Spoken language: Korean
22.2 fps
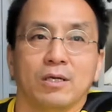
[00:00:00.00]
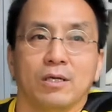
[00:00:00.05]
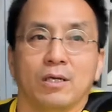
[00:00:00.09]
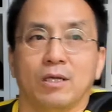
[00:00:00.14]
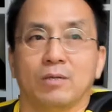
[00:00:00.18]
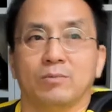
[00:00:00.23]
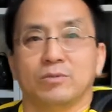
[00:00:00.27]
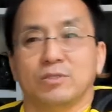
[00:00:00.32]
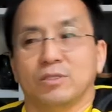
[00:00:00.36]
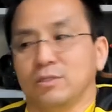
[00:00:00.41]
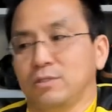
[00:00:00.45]

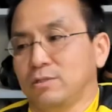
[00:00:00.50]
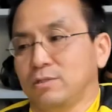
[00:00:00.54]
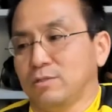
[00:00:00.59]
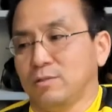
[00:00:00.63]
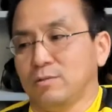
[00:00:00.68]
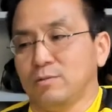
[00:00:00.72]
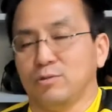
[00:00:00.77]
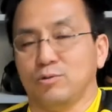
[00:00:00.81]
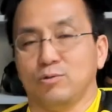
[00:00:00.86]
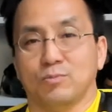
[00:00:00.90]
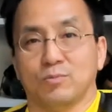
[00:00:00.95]

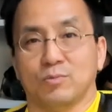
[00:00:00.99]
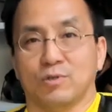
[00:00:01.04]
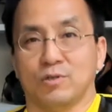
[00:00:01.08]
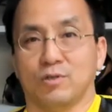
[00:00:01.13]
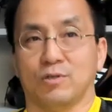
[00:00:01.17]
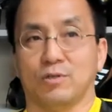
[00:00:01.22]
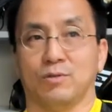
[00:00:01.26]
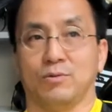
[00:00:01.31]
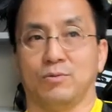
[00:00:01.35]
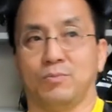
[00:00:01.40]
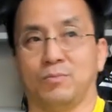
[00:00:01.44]
MG는
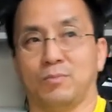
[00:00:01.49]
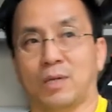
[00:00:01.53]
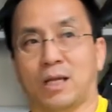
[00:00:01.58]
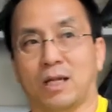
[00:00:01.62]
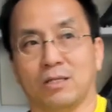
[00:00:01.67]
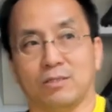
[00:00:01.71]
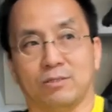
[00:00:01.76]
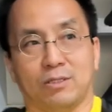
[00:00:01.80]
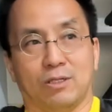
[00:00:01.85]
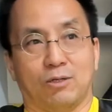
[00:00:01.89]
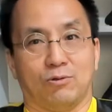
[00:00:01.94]
뭐
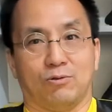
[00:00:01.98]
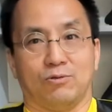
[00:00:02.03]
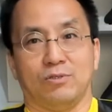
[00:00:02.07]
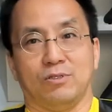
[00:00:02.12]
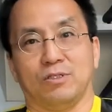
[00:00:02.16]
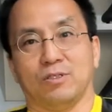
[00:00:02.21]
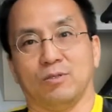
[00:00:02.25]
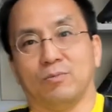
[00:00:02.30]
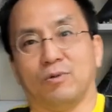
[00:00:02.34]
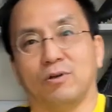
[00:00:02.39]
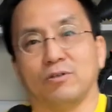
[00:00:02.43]
말 그대로는
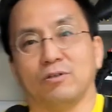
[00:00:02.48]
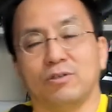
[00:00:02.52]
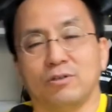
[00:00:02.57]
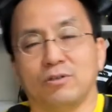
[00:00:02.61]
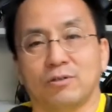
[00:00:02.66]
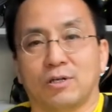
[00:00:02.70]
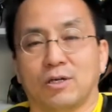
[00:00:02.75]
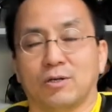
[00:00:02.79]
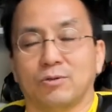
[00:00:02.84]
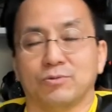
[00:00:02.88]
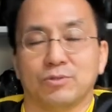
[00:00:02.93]
이제
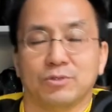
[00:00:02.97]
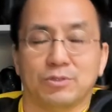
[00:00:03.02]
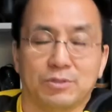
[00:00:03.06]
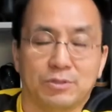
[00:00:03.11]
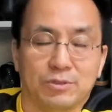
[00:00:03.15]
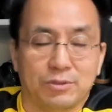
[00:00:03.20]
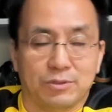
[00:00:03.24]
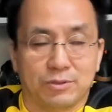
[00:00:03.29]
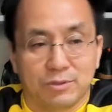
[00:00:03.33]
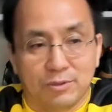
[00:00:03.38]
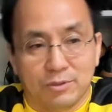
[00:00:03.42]

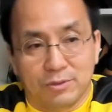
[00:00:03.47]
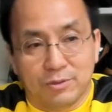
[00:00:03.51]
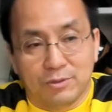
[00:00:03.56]
멀티그라운드